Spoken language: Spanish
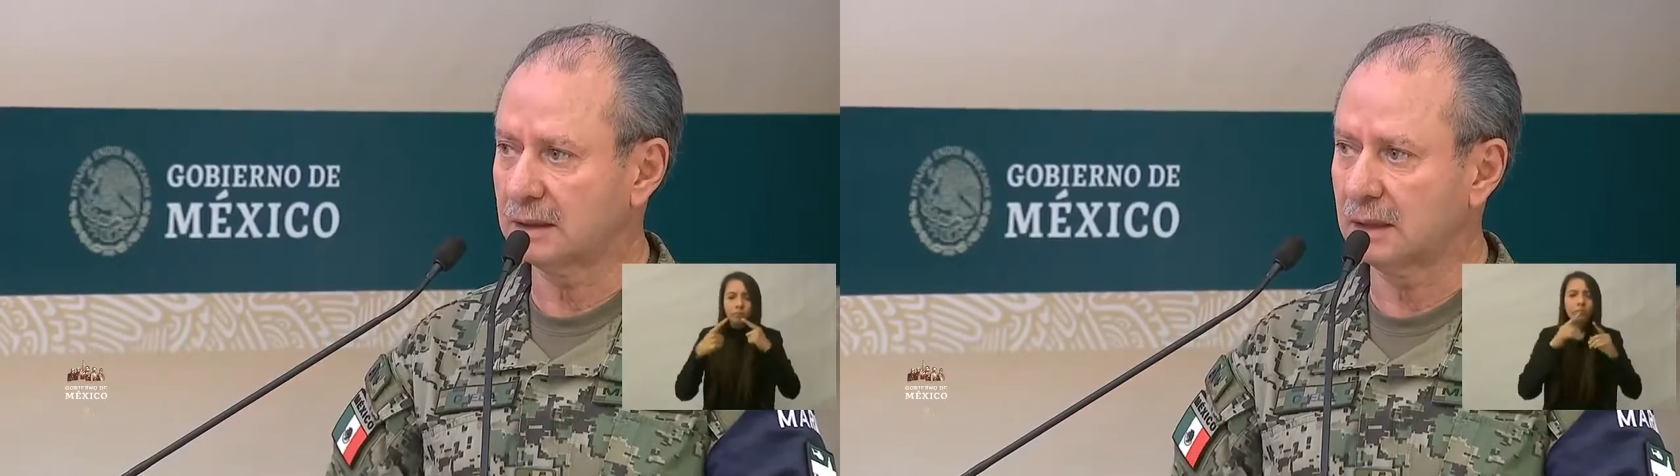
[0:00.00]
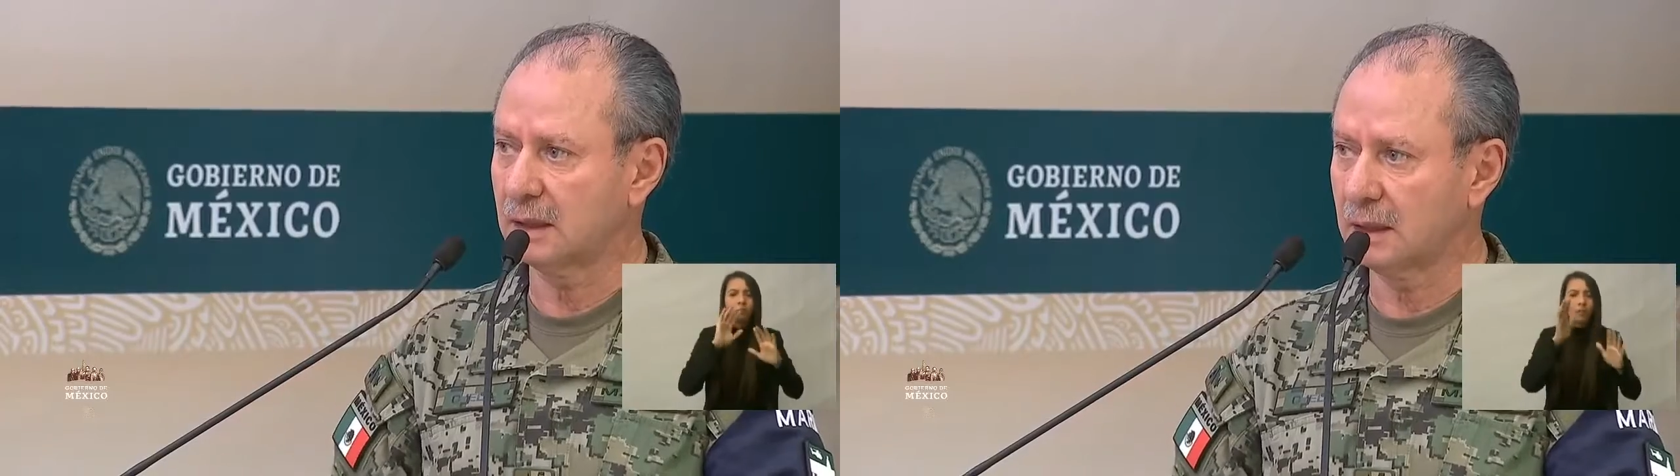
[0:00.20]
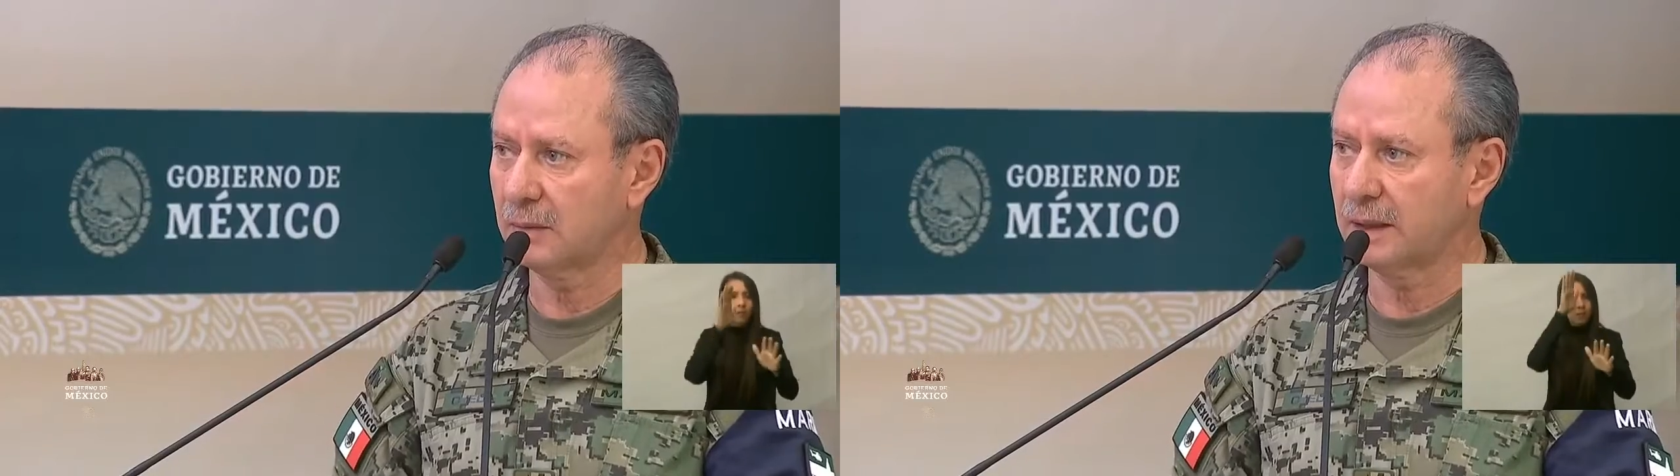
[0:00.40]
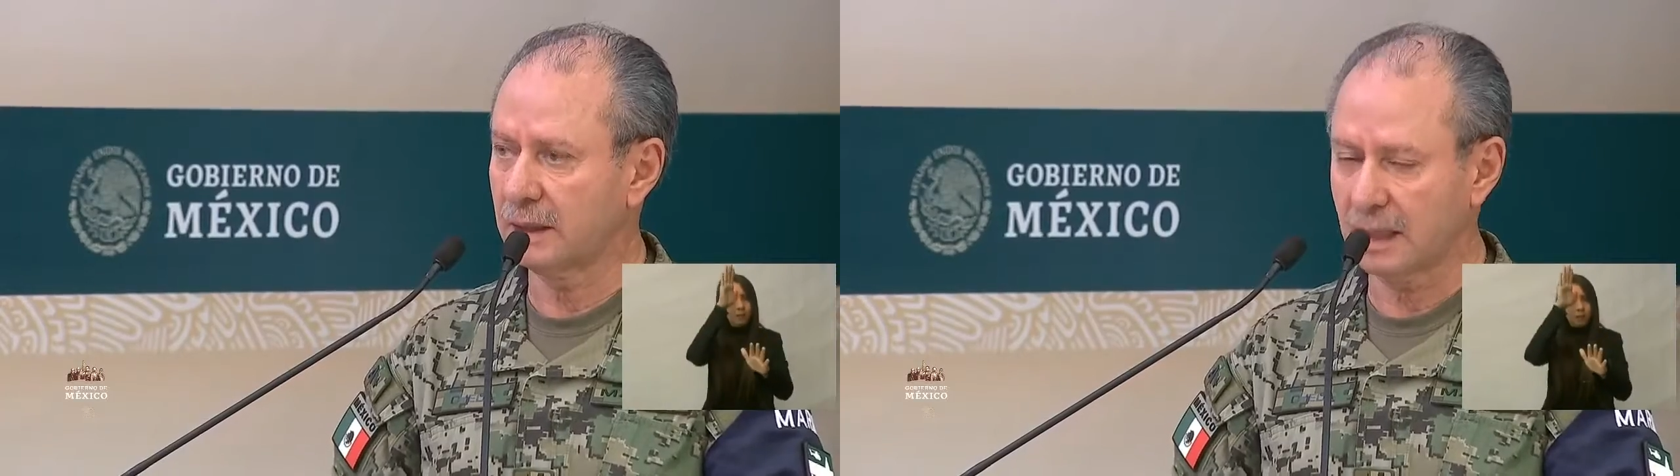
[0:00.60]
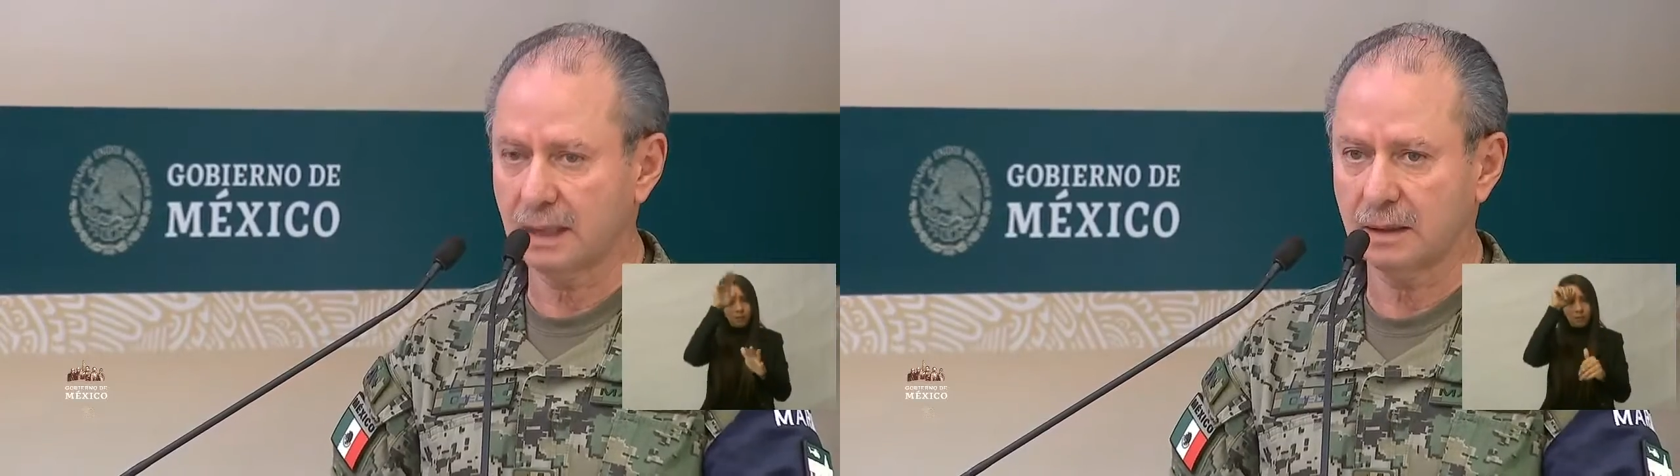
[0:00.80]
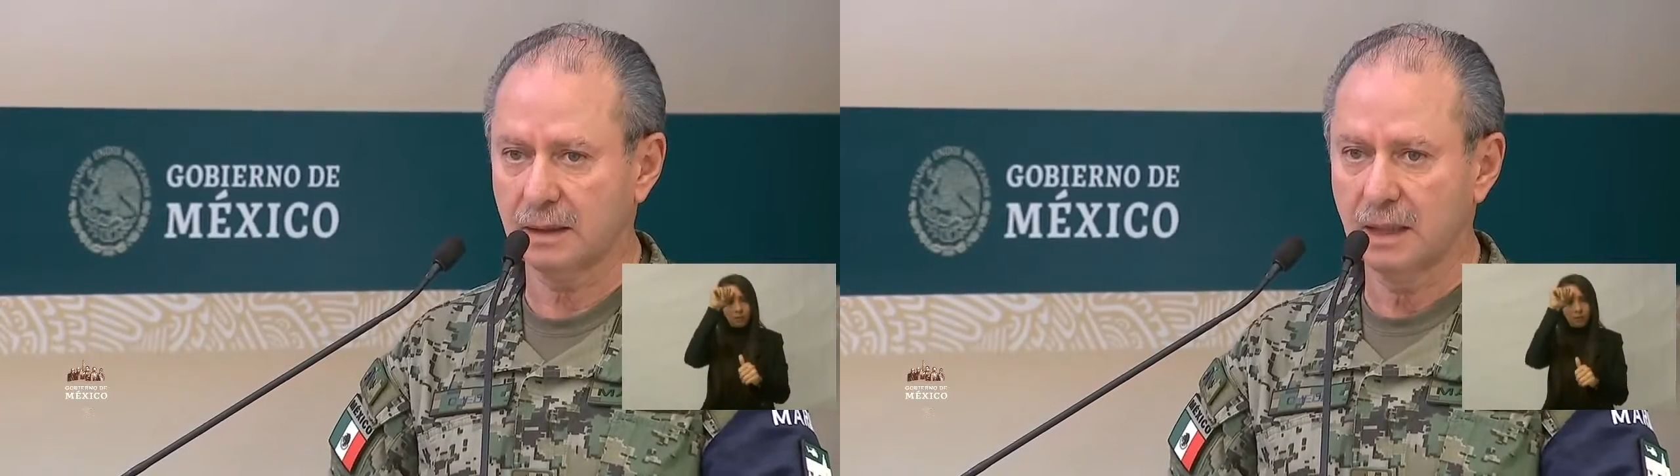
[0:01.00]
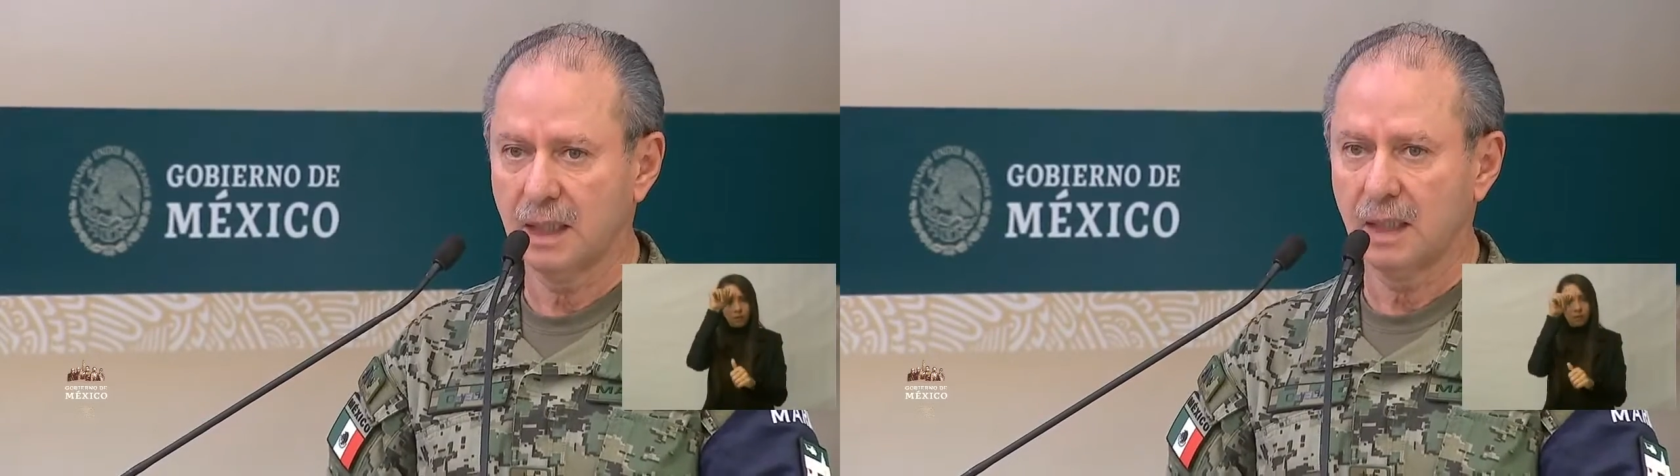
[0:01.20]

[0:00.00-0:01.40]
que se le debe de dar,